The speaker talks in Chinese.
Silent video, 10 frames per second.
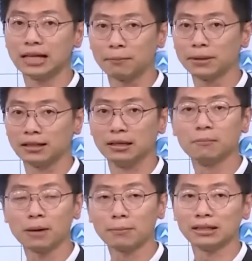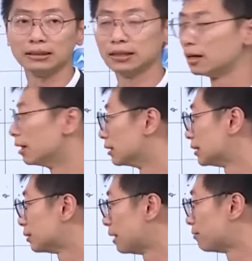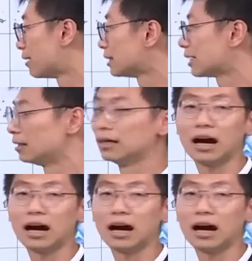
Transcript: 洋面慢慢呃在这边发展，